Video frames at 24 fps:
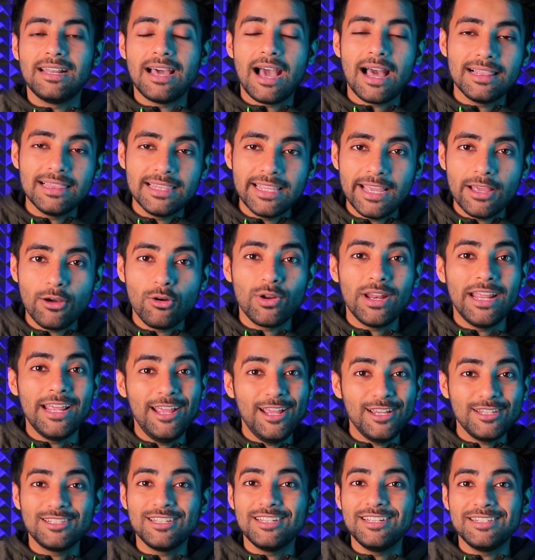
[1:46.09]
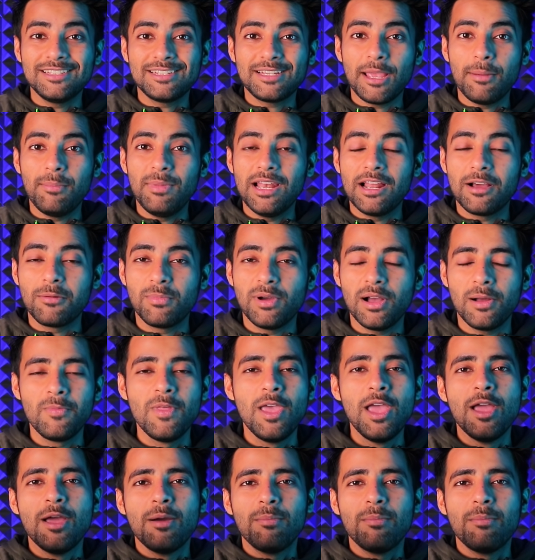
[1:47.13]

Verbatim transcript: डाल दिए हैं और ए सीरीज के भी लगभग